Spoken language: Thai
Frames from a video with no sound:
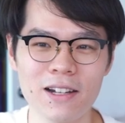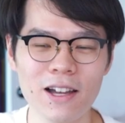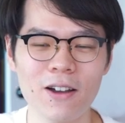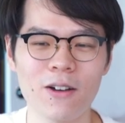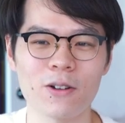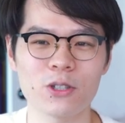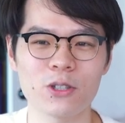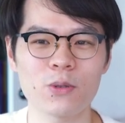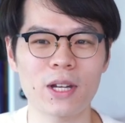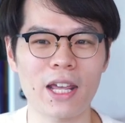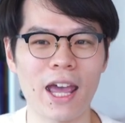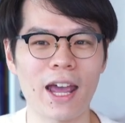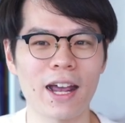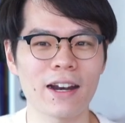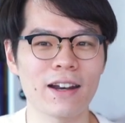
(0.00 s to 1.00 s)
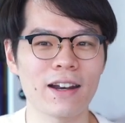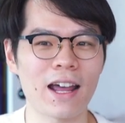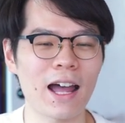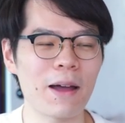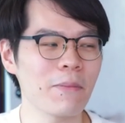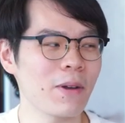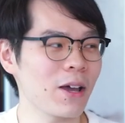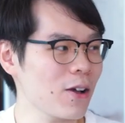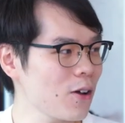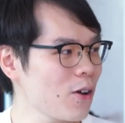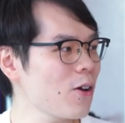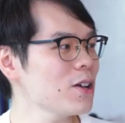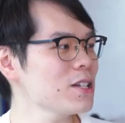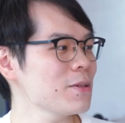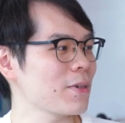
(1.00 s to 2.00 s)
เรื่องของจุดแข็งนะครับ แล้วก็
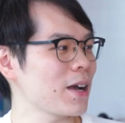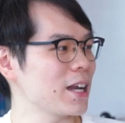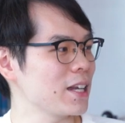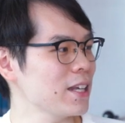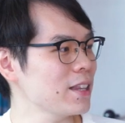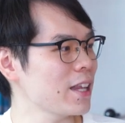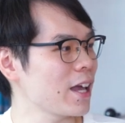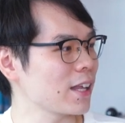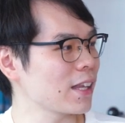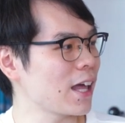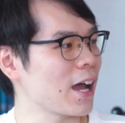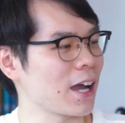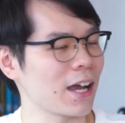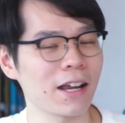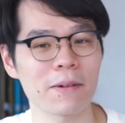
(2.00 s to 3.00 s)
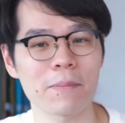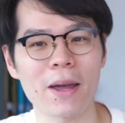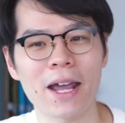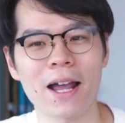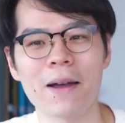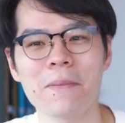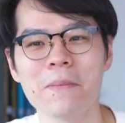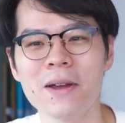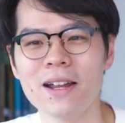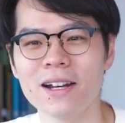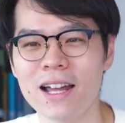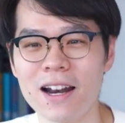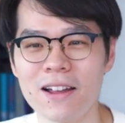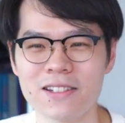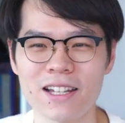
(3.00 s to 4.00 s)
ข้อจำกัดที่แตกต่างกันไปครับ
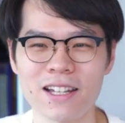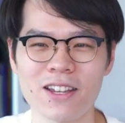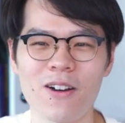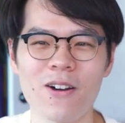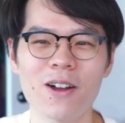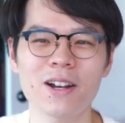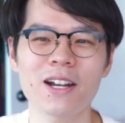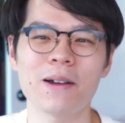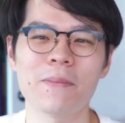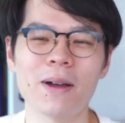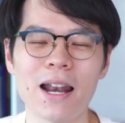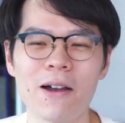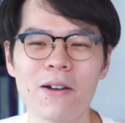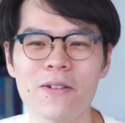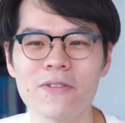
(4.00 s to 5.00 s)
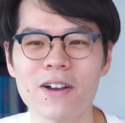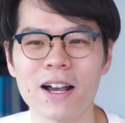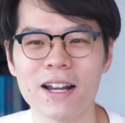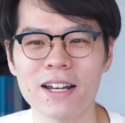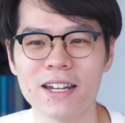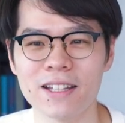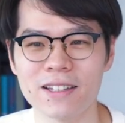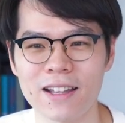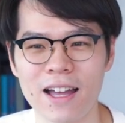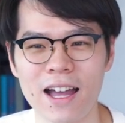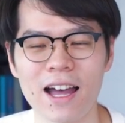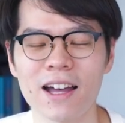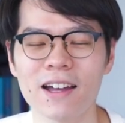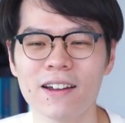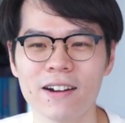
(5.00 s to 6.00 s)
ถ้าเราจะย้อนกลับมาเล่าให้ฟังกันอีกสักค
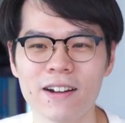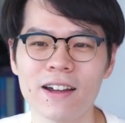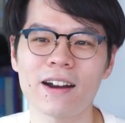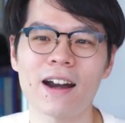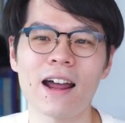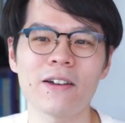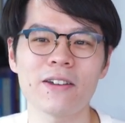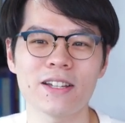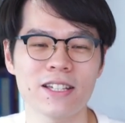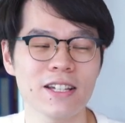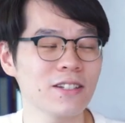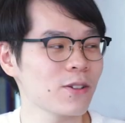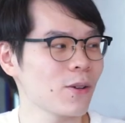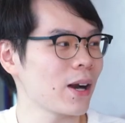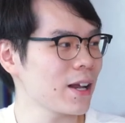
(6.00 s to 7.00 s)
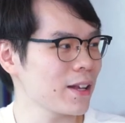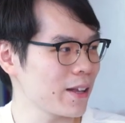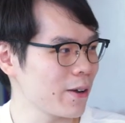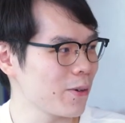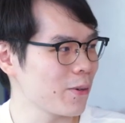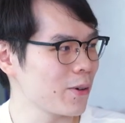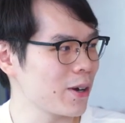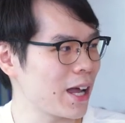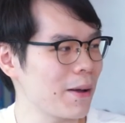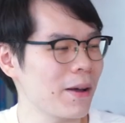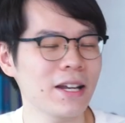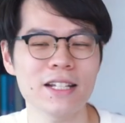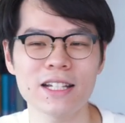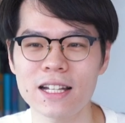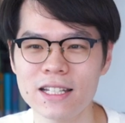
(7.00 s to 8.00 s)
รั้ง เรื่องราวอย่างเช่นโซลาเซลล์นะครับ
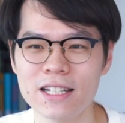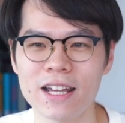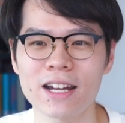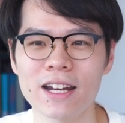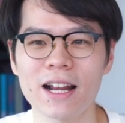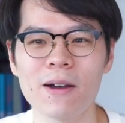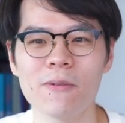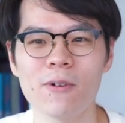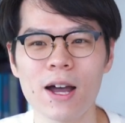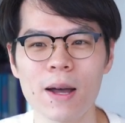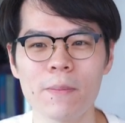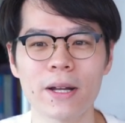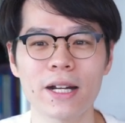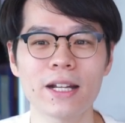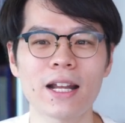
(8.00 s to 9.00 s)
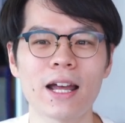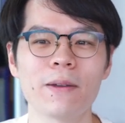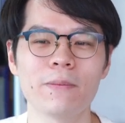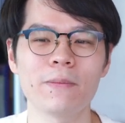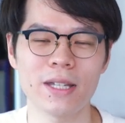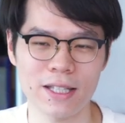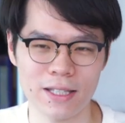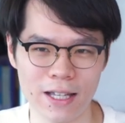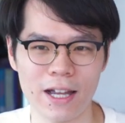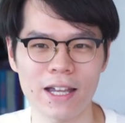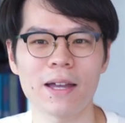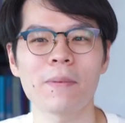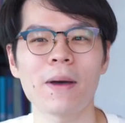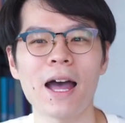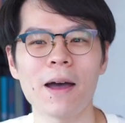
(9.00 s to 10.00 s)
อันนี้ชัดเจนครับว่าประเทศไทยมีศัก
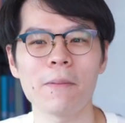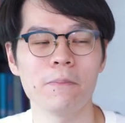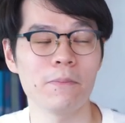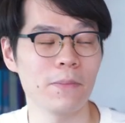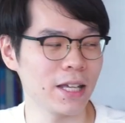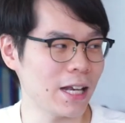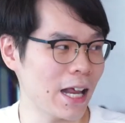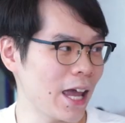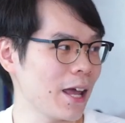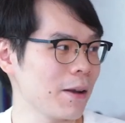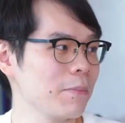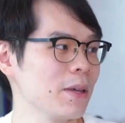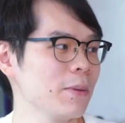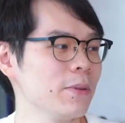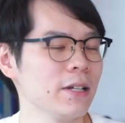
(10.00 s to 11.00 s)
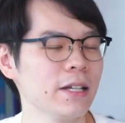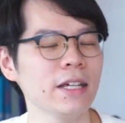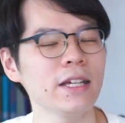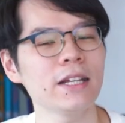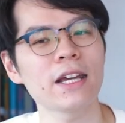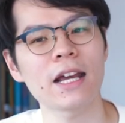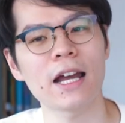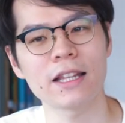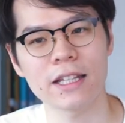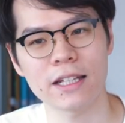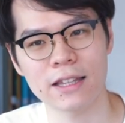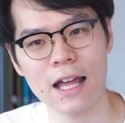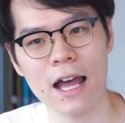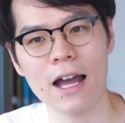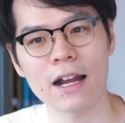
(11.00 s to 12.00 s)
ยภาพ มีแดด มีพื้นที่ในการติด
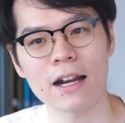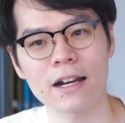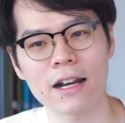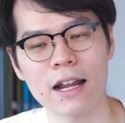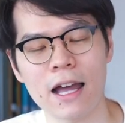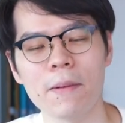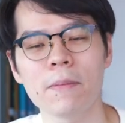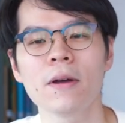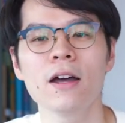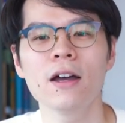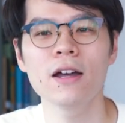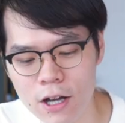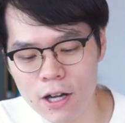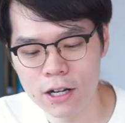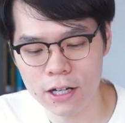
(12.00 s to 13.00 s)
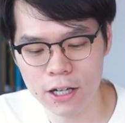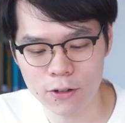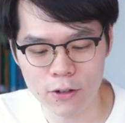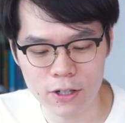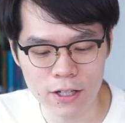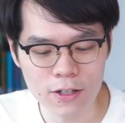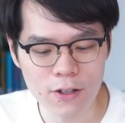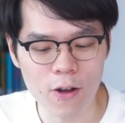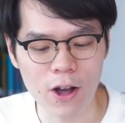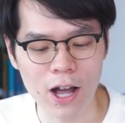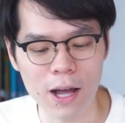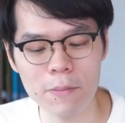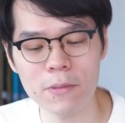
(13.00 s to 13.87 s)
ตั้งนะครับ ในส่วนที่2ค